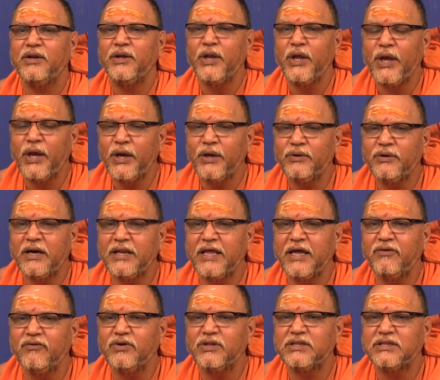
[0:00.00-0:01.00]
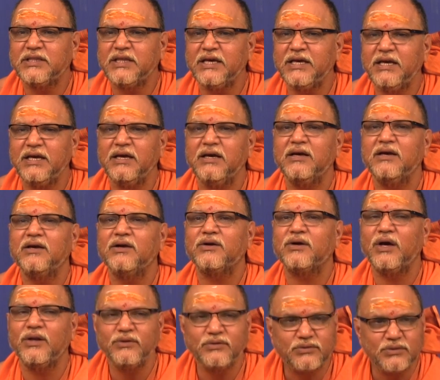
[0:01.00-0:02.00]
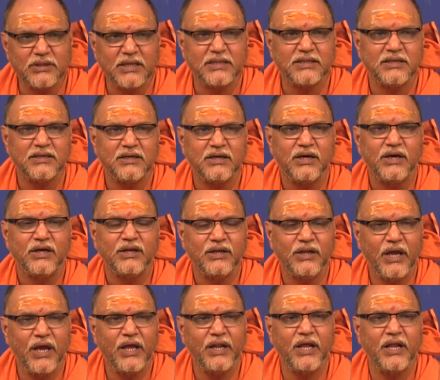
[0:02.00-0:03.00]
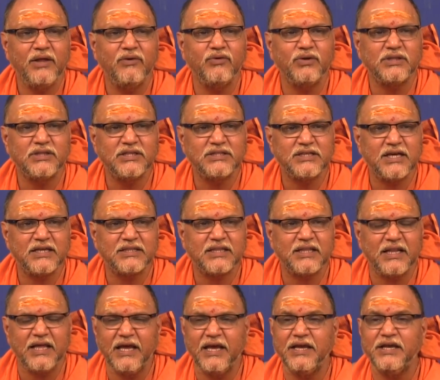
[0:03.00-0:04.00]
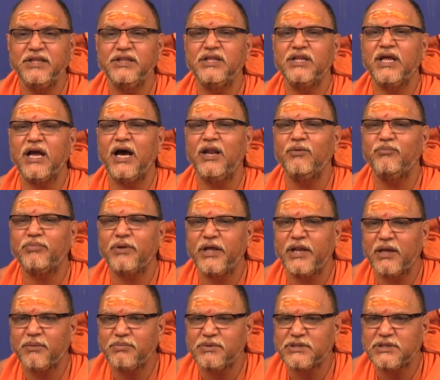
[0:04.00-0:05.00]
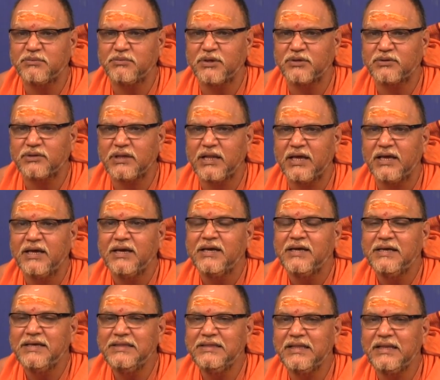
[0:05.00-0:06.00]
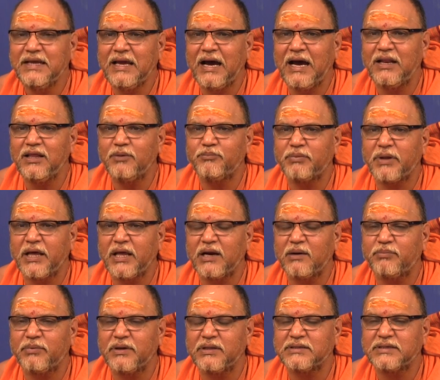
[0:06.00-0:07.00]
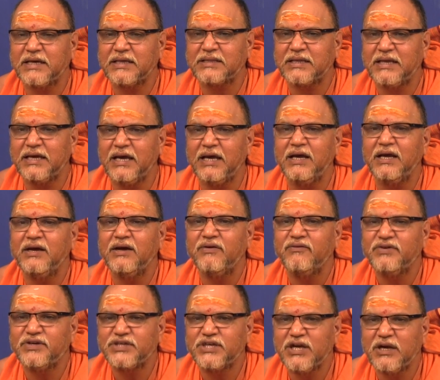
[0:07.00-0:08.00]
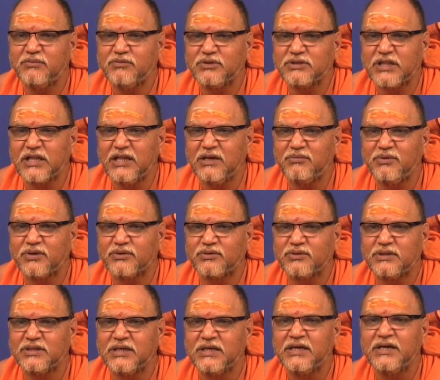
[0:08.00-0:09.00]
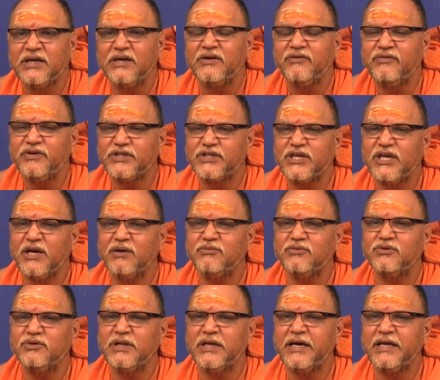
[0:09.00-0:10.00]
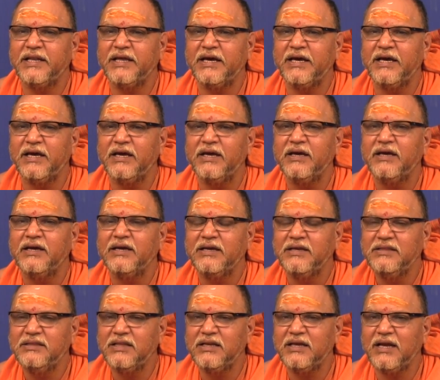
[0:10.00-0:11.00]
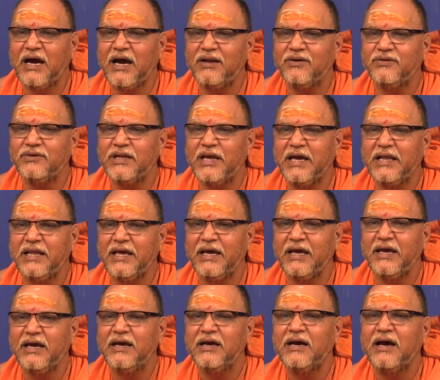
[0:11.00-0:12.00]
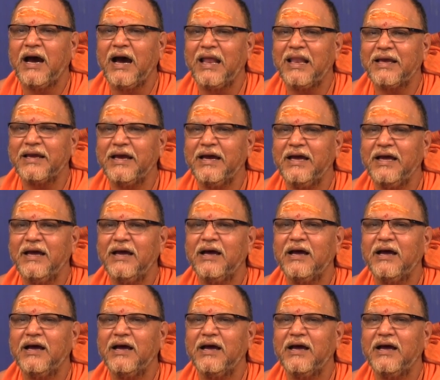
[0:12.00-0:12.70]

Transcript: నేను అనే వృత్తి కలుగుతున్నది నేనని వృత్తి చేతనే ఇంద్రియాలు ప్రేరేపించబడుతున్నాయి ఇంద్రియాలు ప్రేరేపణ చేతనే విషయము తెలియబడుతుంది విషయము నేనే ఇంద్రియాలు నేనే అలాగే